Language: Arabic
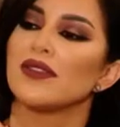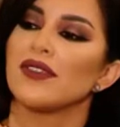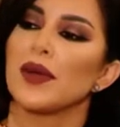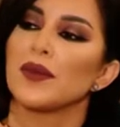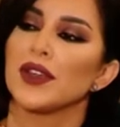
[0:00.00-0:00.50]

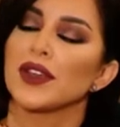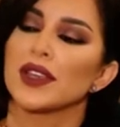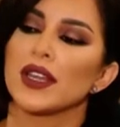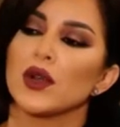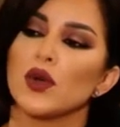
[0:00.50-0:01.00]
الفابريك
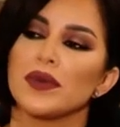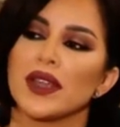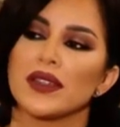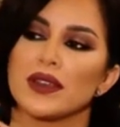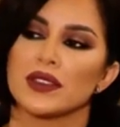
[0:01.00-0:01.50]
يلي هو
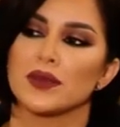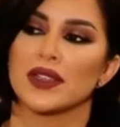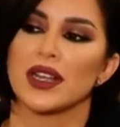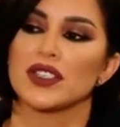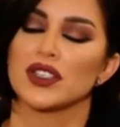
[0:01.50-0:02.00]
بيقدر
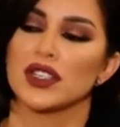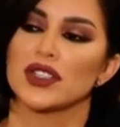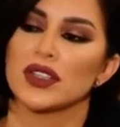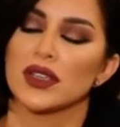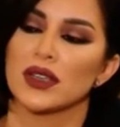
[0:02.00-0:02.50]
يزبط على الشاشه
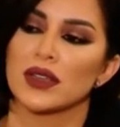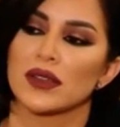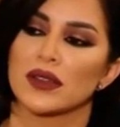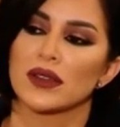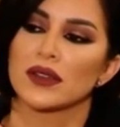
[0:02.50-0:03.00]
محطوط
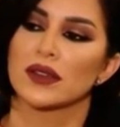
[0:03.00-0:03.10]
بس